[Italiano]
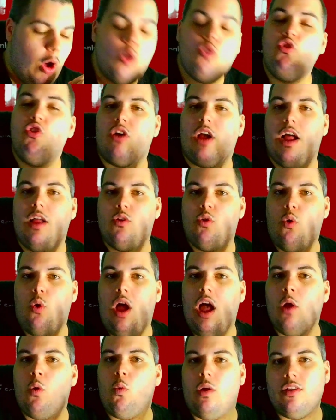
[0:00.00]
Ho
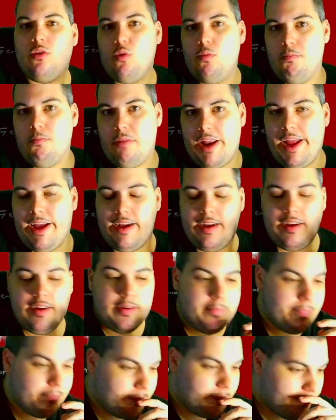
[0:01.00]
giocato a Quantum
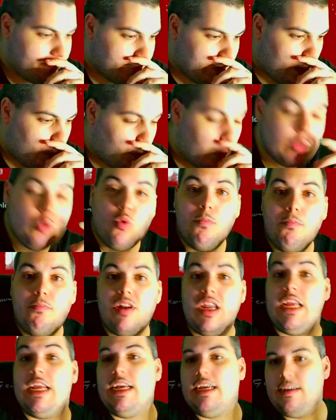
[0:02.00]
Break, Quantum
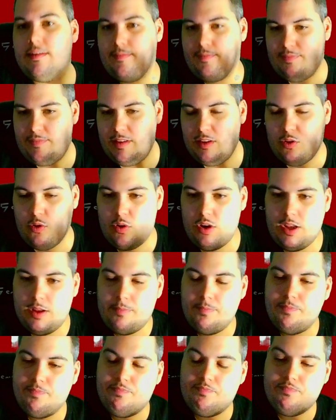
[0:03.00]
Break in
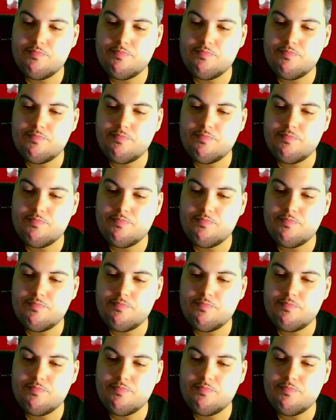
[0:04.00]
teoria,